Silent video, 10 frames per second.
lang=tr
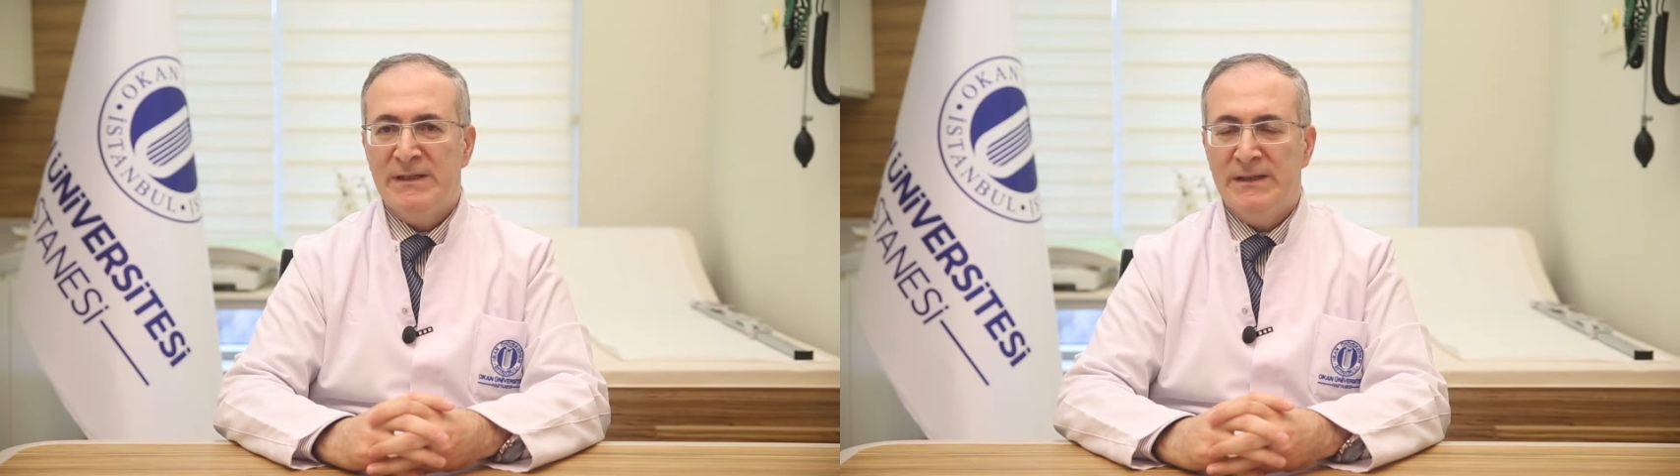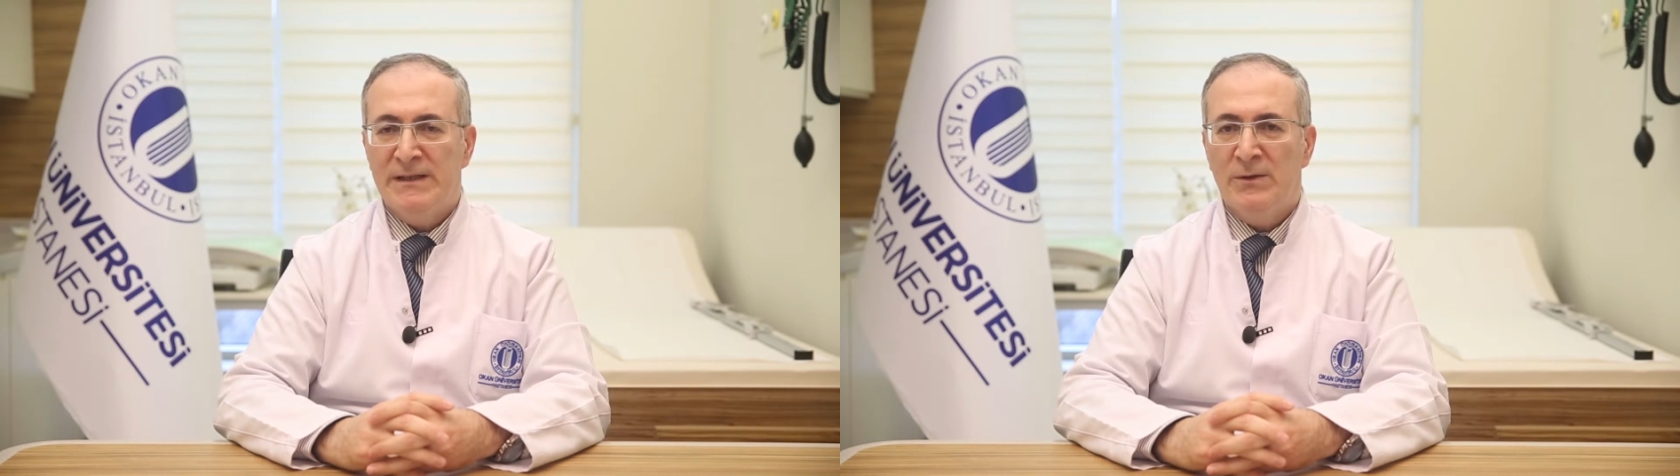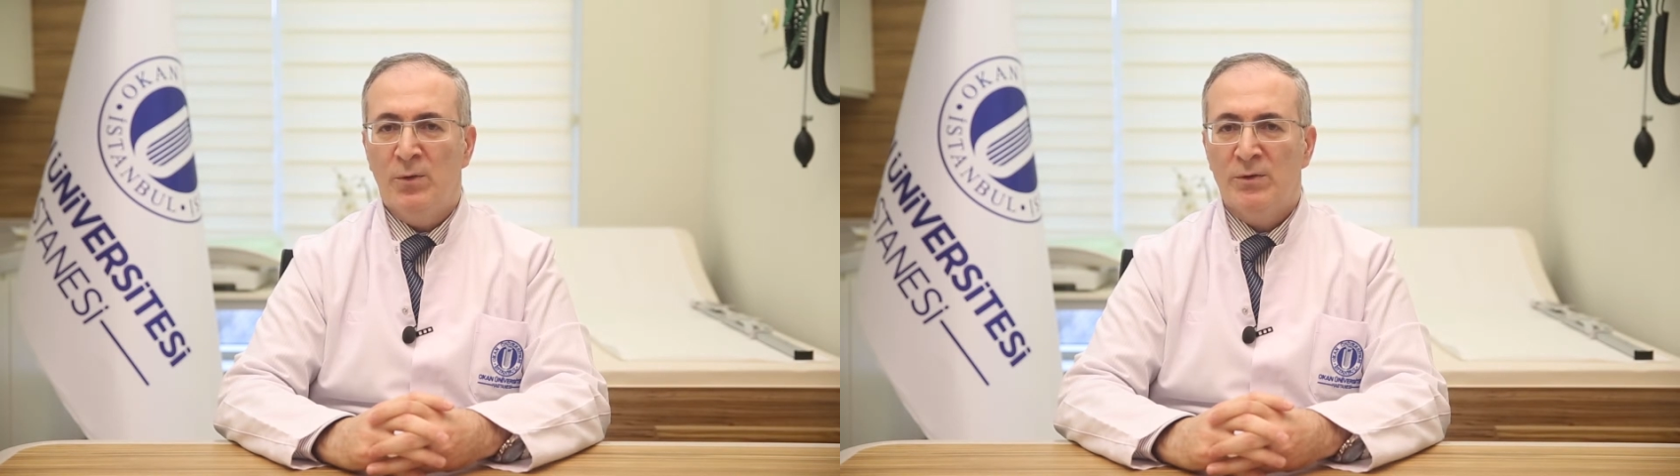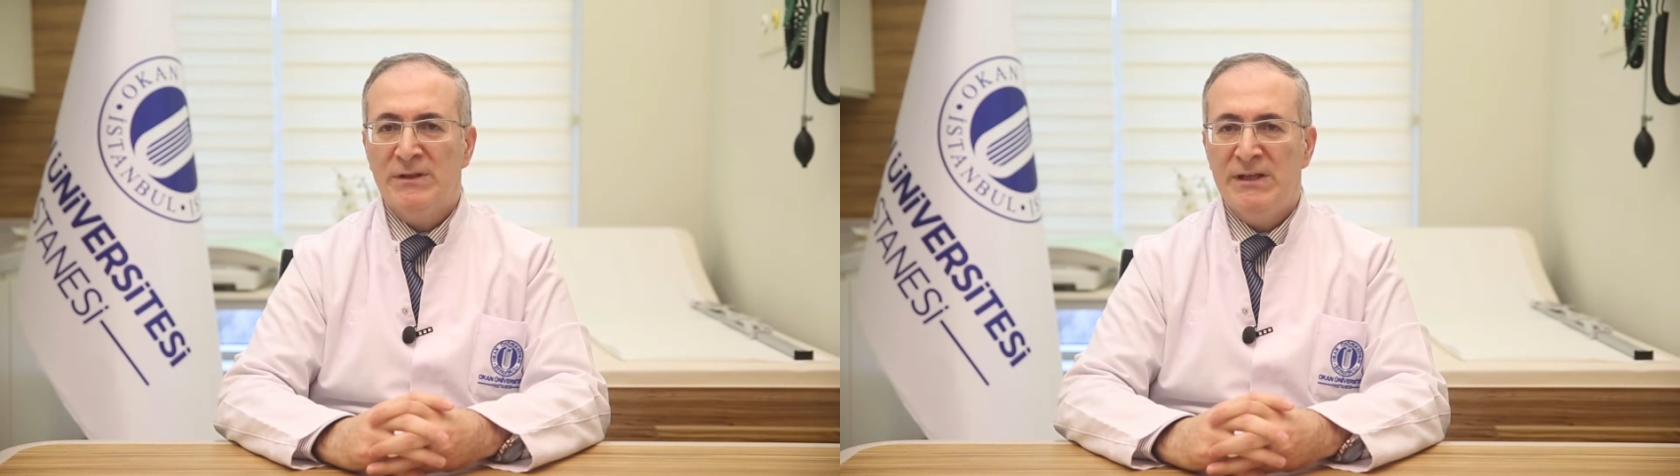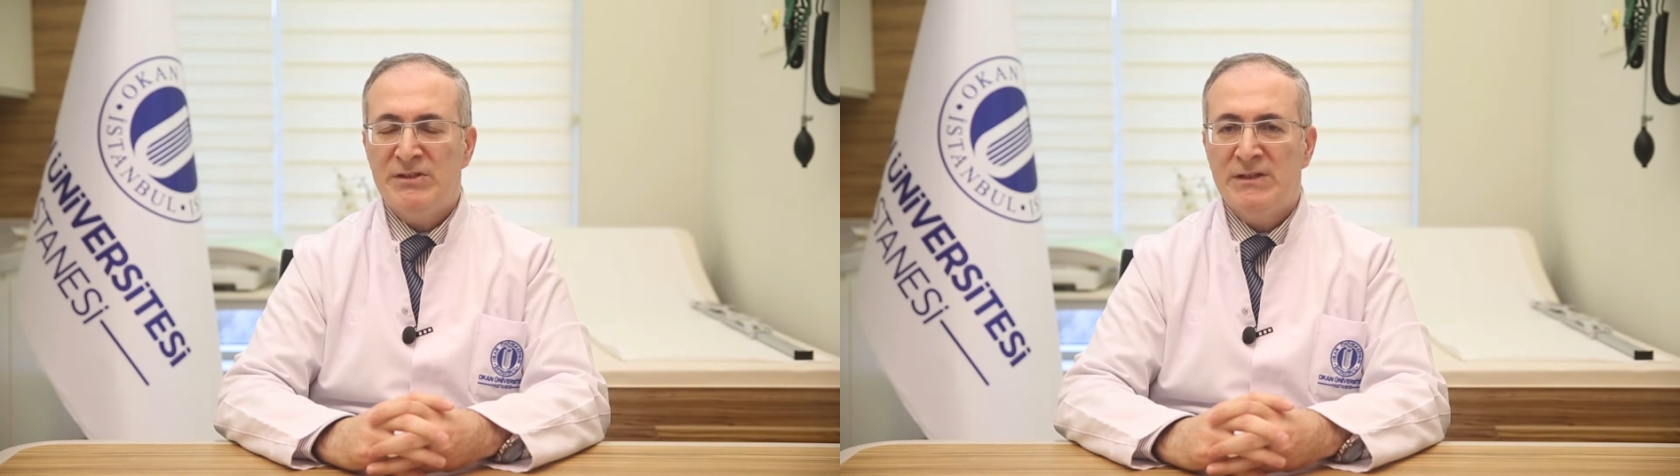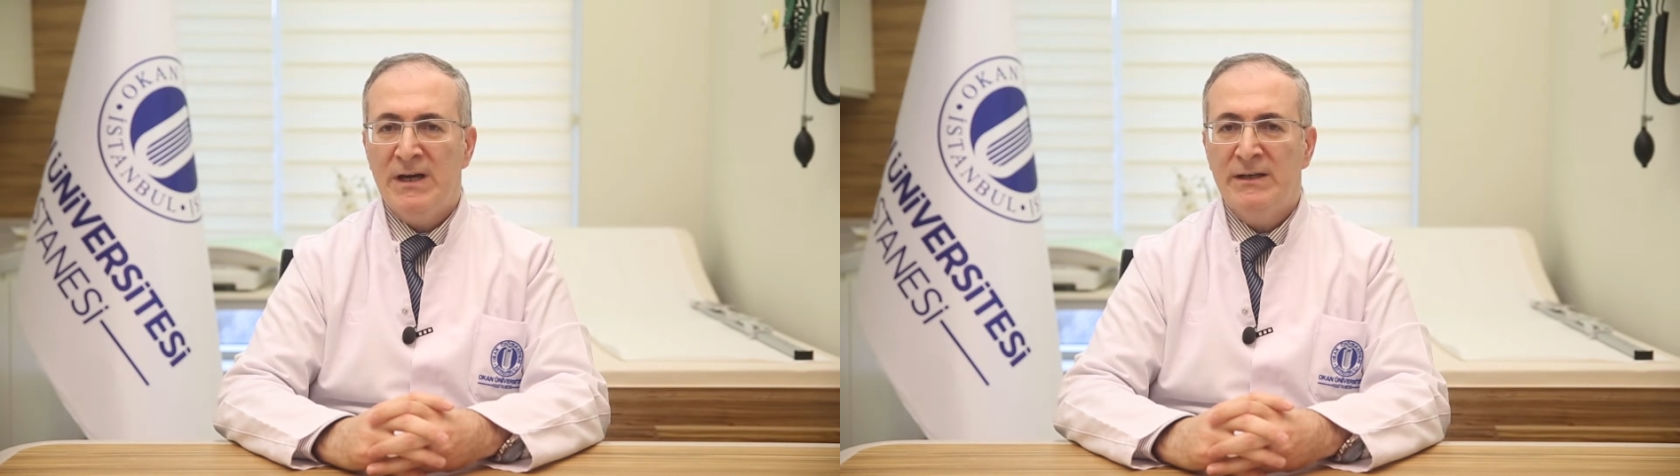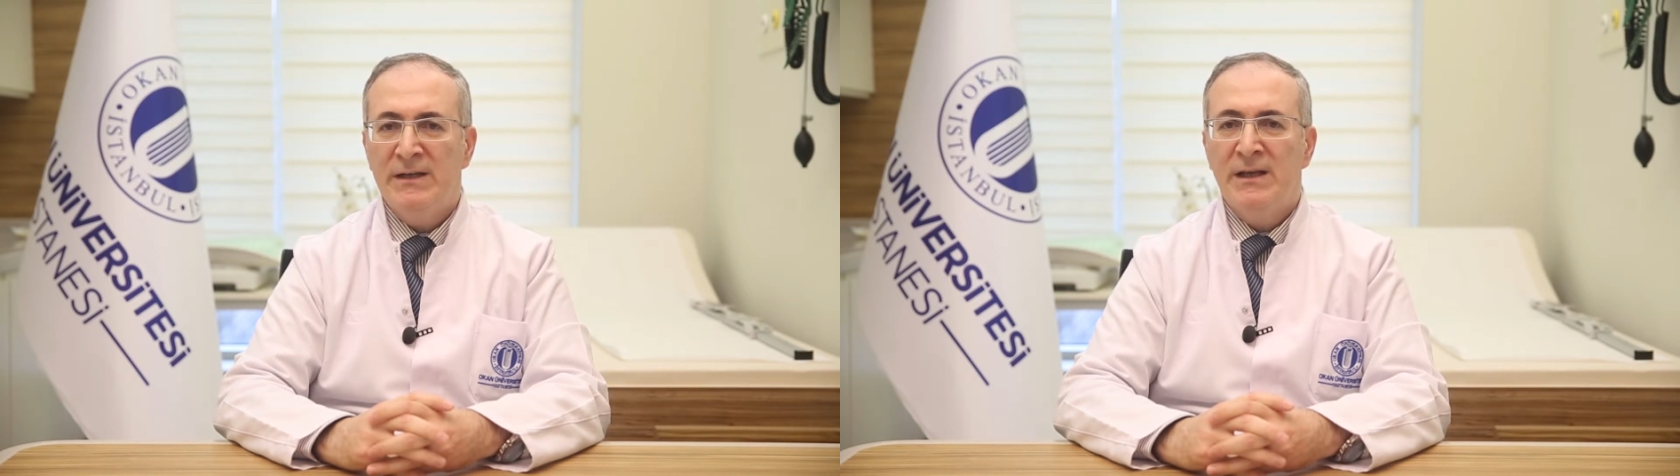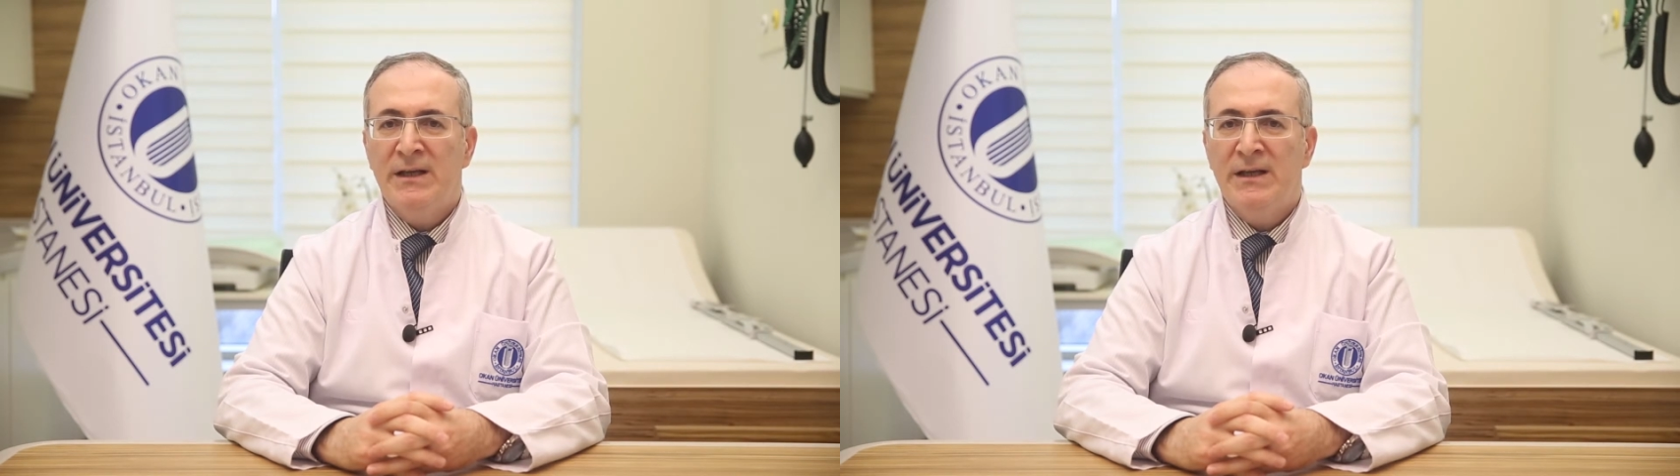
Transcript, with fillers: nedeniyle ortaya çıkar.